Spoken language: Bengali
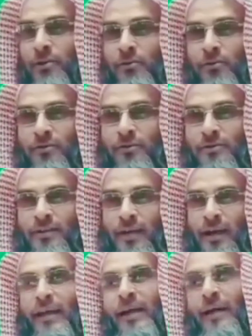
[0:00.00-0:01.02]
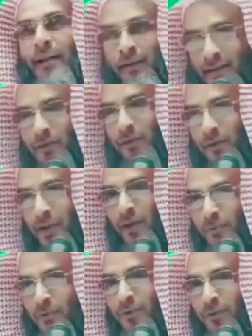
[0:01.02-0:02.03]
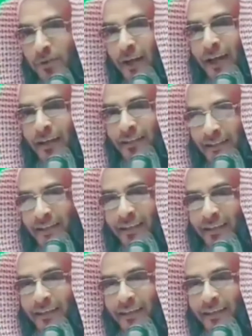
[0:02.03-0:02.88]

দৌড় দিচ্ছে আর আরেকটা দৌড়া এমন দৌড়া কি